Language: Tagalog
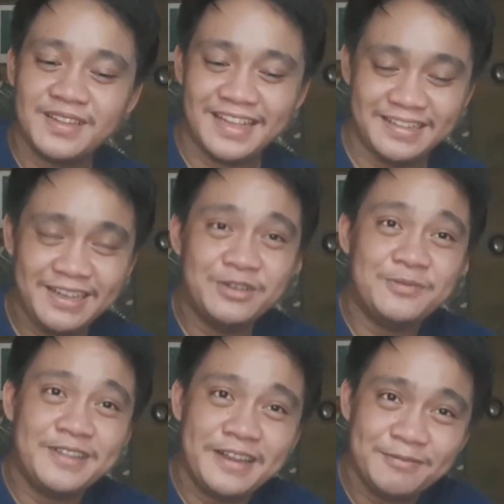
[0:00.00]
na hindi ko
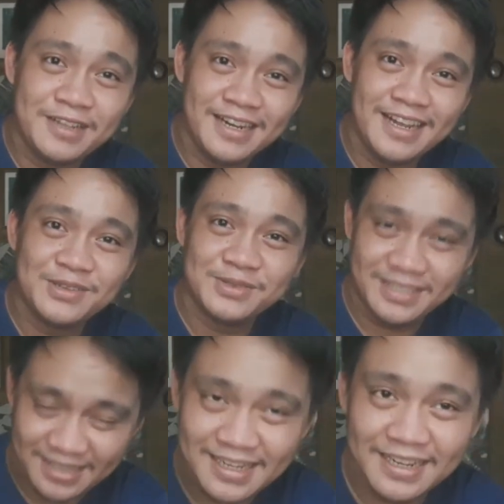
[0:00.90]
naman alam talaga kung
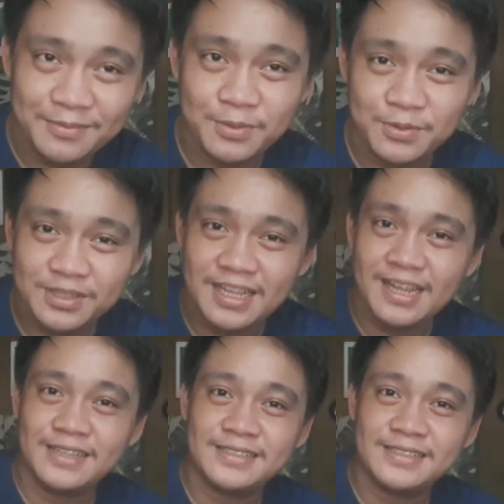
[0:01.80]
saan talaga papunta.